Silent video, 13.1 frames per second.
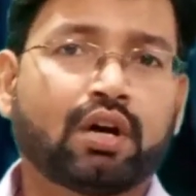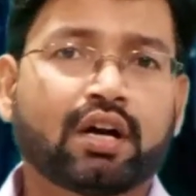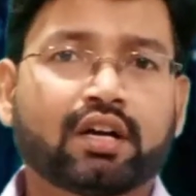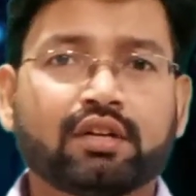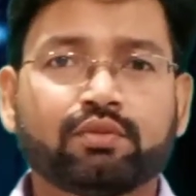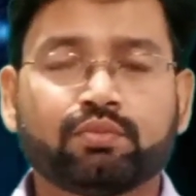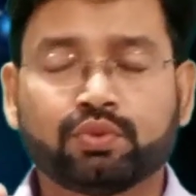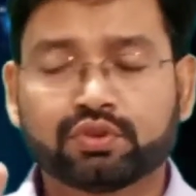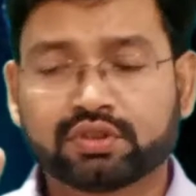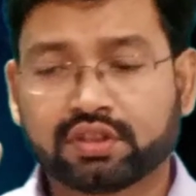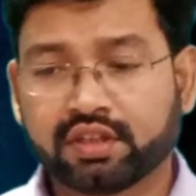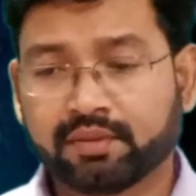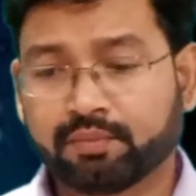अगर वो
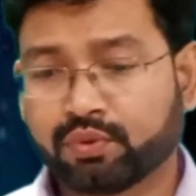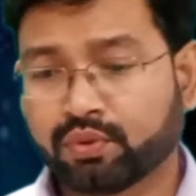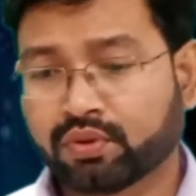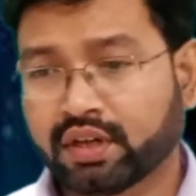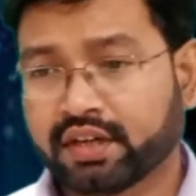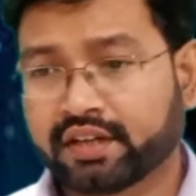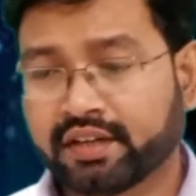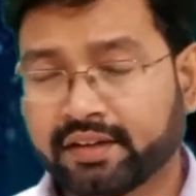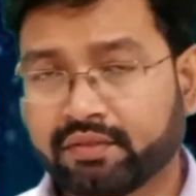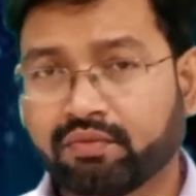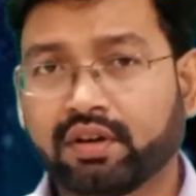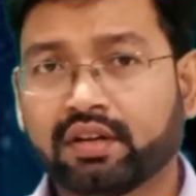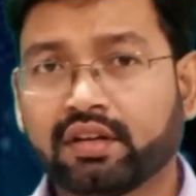क्रिप्टो का
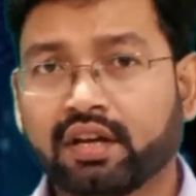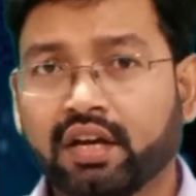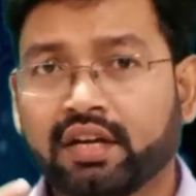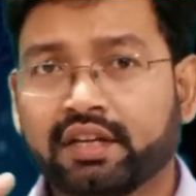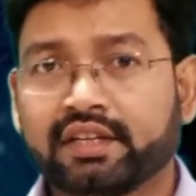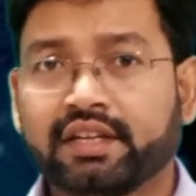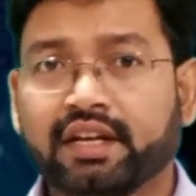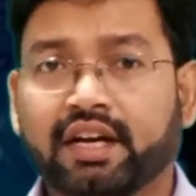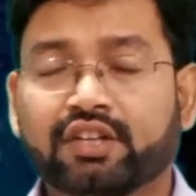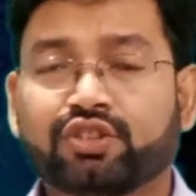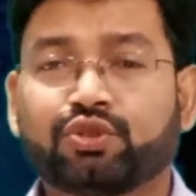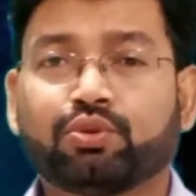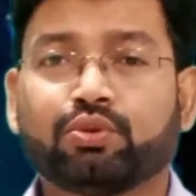नेटवर्क या
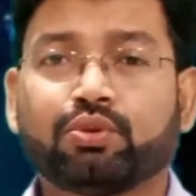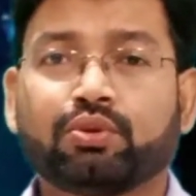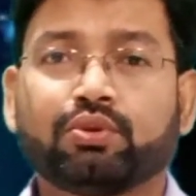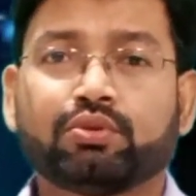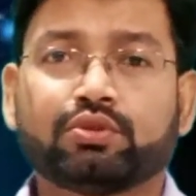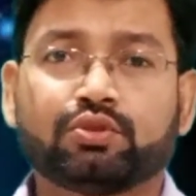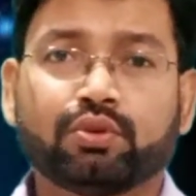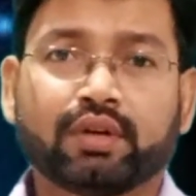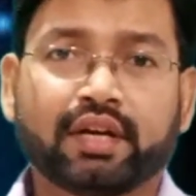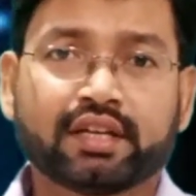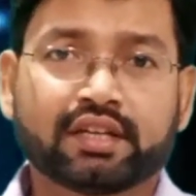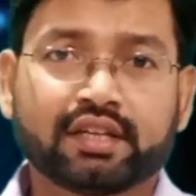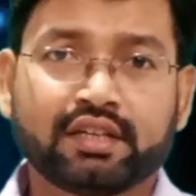तो जो
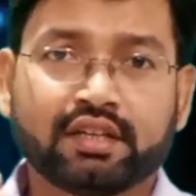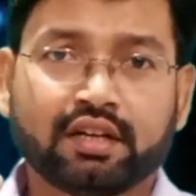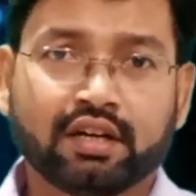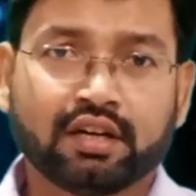है कि